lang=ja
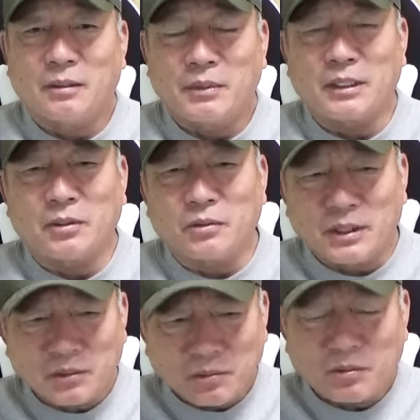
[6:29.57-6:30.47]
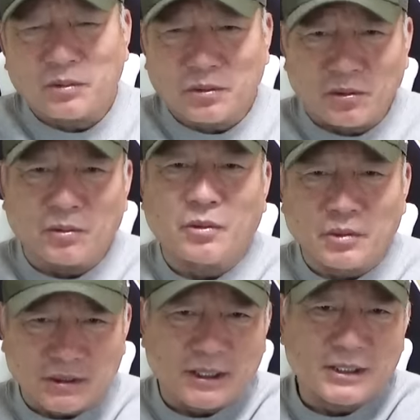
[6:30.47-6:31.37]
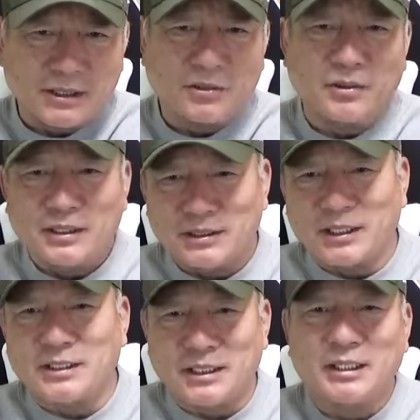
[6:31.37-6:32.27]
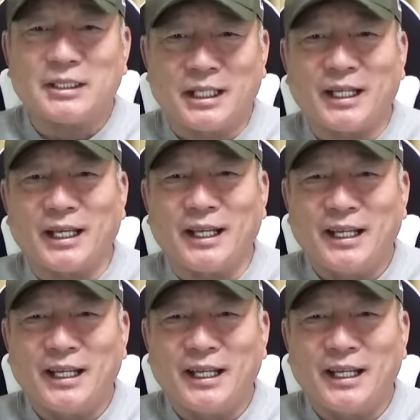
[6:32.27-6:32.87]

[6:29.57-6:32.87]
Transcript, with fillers: まあいろんなところとこう接してきて、